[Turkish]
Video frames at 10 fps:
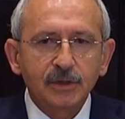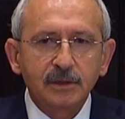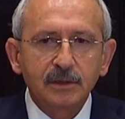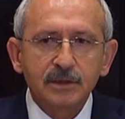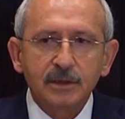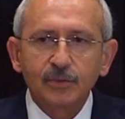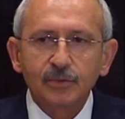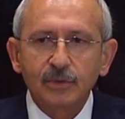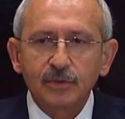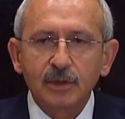
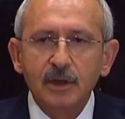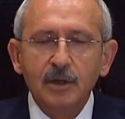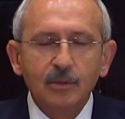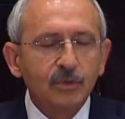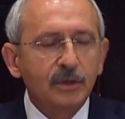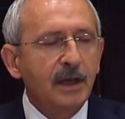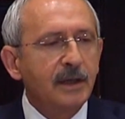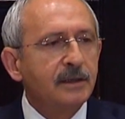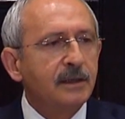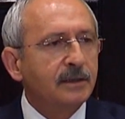Kılıçdaroğlu Washington'daki
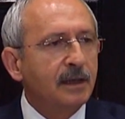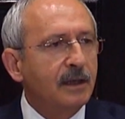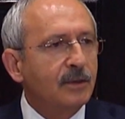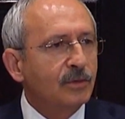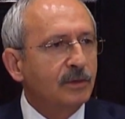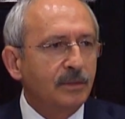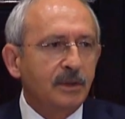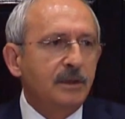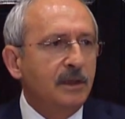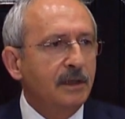basın
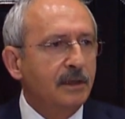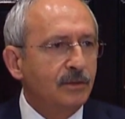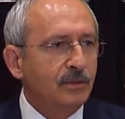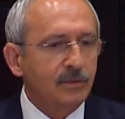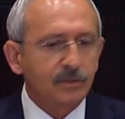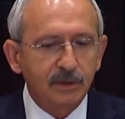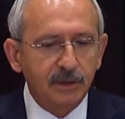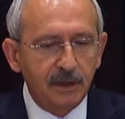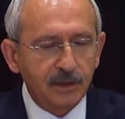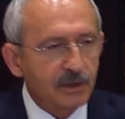toplantısında tartışmaları
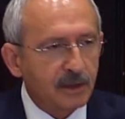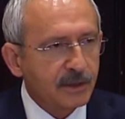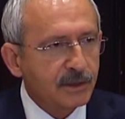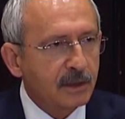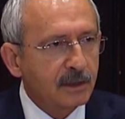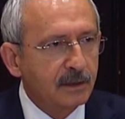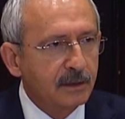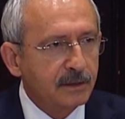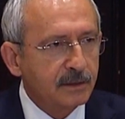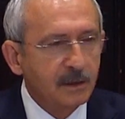değerlendirdi.
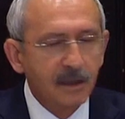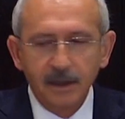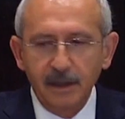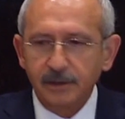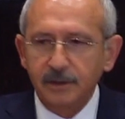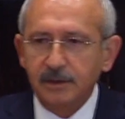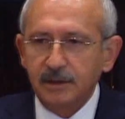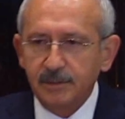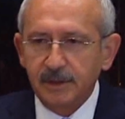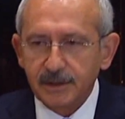Davet
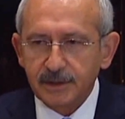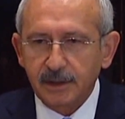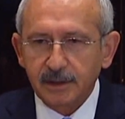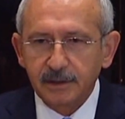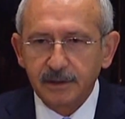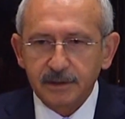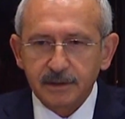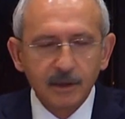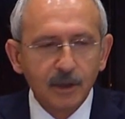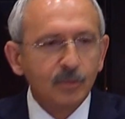onlardan geldi,
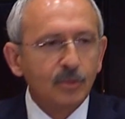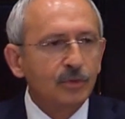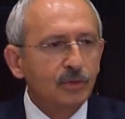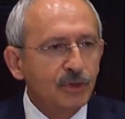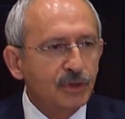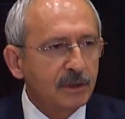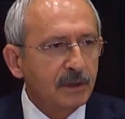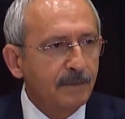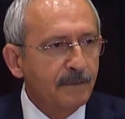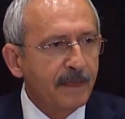biz de
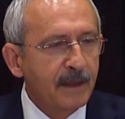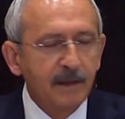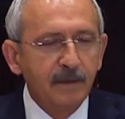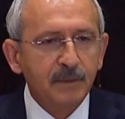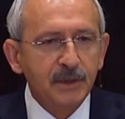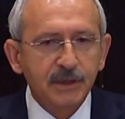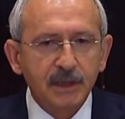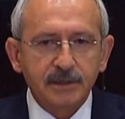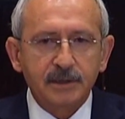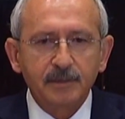reddetmedik dedi. Bir
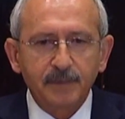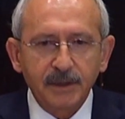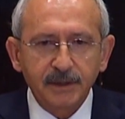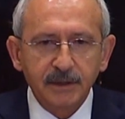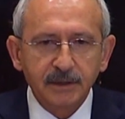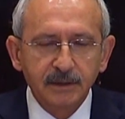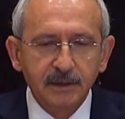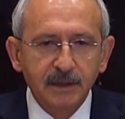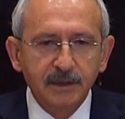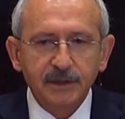siyasal partinin
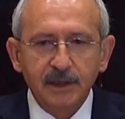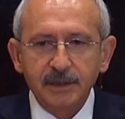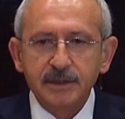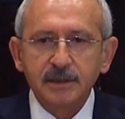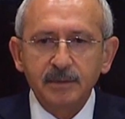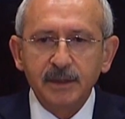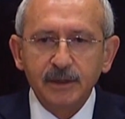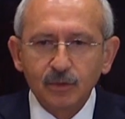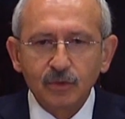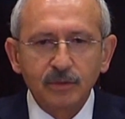kendisini
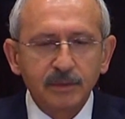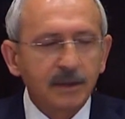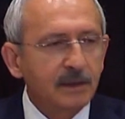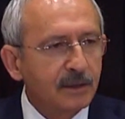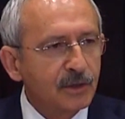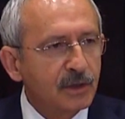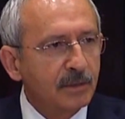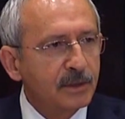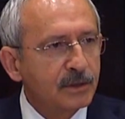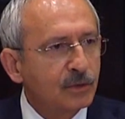belli kurumlardan
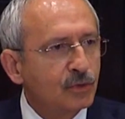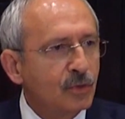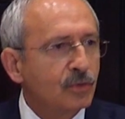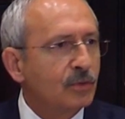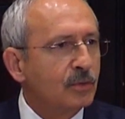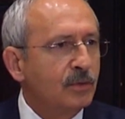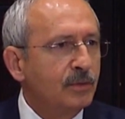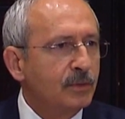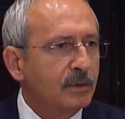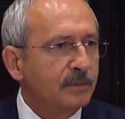dışlamasını çok doğru
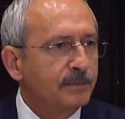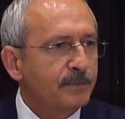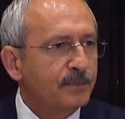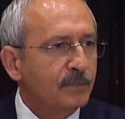bulmuyorum.